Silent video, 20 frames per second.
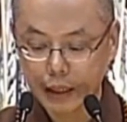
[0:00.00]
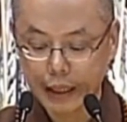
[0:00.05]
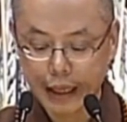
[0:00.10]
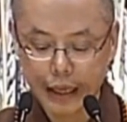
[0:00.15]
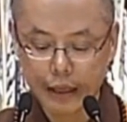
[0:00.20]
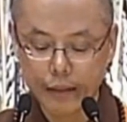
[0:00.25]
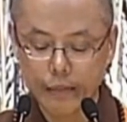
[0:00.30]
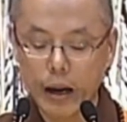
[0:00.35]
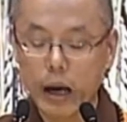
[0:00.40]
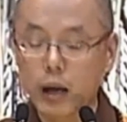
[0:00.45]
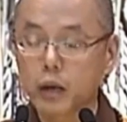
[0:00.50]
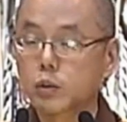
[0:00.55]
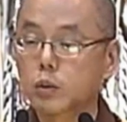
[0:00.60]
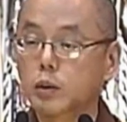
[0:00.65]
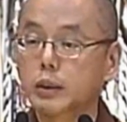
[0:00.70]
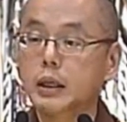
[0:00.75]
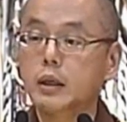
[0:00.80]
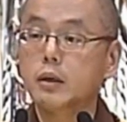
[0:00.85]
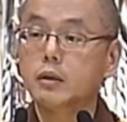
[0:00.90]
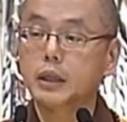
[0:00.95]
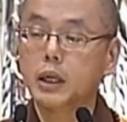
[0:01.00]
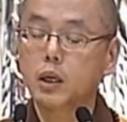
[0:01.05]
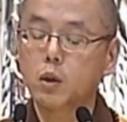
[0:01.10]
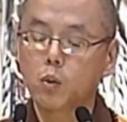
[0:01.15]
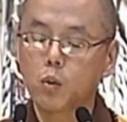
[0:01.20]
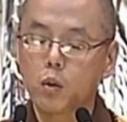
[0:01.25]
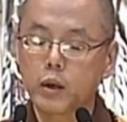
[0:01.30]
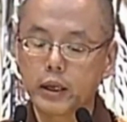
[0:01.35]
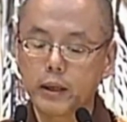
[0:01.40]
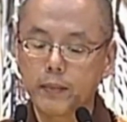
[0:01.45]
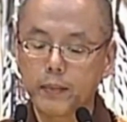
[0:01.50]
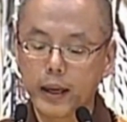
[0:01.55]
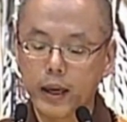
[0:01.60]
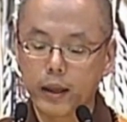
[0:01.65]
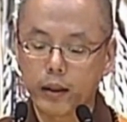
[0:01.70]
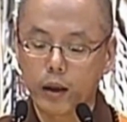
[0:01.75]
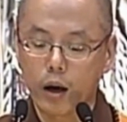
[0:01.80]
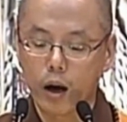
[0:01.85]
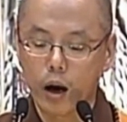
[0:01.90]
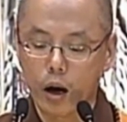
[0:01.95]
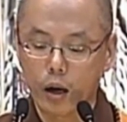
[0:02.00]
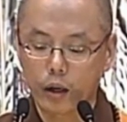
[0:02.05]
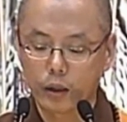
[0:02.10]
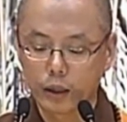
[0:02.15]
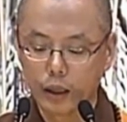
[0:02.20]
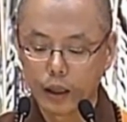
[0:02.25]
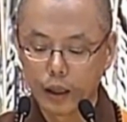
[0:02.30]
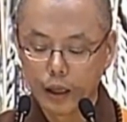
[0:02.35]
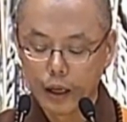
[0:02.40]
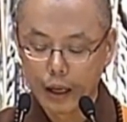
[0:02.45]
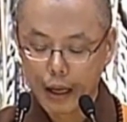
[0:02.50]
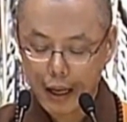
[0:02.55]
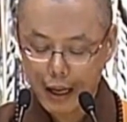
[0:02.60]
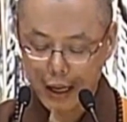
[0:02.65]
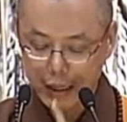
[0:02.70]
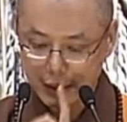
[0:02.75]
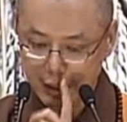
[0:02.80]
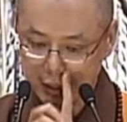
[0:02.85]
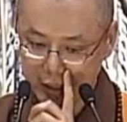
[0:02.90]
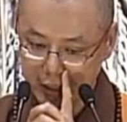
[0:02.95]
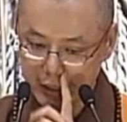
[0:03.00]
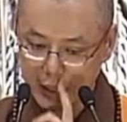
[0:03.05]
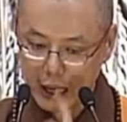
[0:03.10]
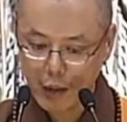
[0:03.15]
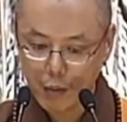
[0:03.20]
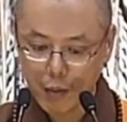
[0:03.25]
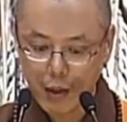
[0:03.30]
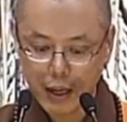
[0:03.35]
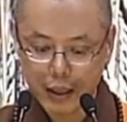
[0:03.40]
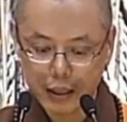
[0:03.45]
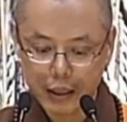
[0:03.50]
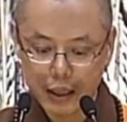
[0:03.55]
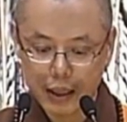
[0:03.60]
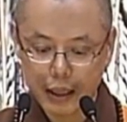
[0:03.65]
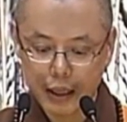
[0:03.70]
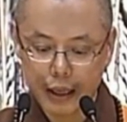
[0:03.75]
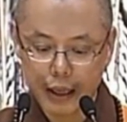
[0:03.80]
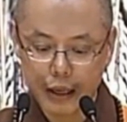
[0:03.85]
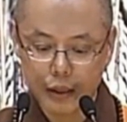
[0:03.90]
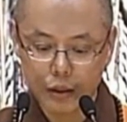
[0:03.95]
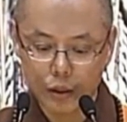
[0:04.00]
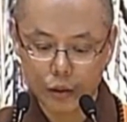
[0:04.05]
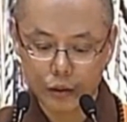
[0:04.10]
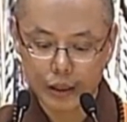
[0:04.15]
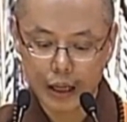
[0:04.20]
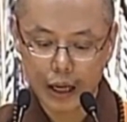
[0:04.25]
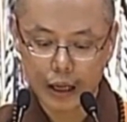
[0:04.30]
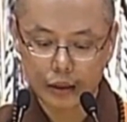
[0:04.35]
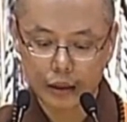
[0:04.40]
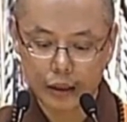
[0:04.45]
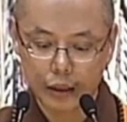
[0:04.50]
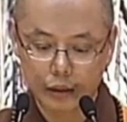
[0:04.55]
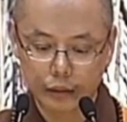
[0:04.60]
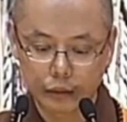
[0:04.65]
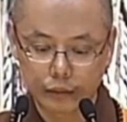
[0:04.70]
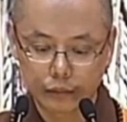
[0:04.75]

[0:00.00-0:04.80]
可以吗？昨天有听过一遍哈，哎，这是台湾一个莲友唱的。